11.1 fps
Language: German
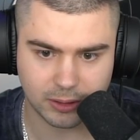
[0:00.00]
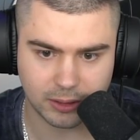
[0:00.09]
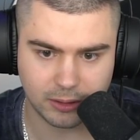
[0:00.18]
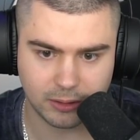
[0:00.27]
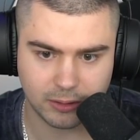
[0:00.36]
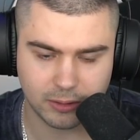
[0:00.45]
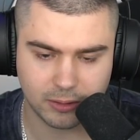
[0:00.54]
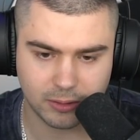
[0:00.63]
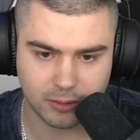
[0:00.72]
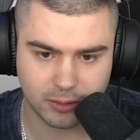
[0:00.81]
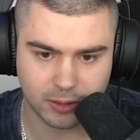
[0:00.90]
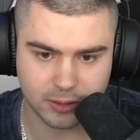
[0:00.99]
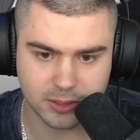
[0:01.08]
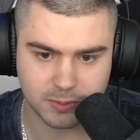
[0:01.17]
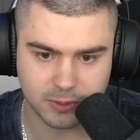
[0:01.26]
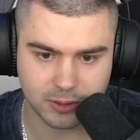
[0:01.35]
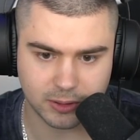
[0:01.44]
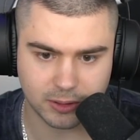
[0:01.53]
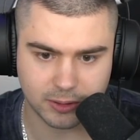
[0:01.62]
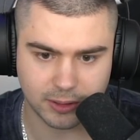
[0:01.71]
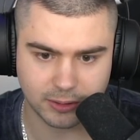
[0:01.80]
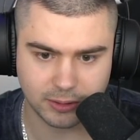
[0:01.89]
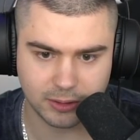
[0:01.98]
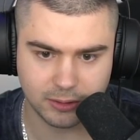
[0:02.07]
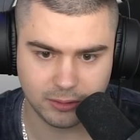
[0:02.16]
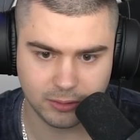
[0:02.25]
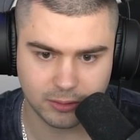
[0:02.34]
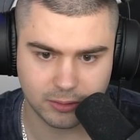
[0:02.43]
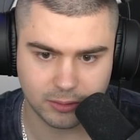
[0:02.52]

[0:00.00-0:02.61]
Hä? Kann das bitte hier dran gehen?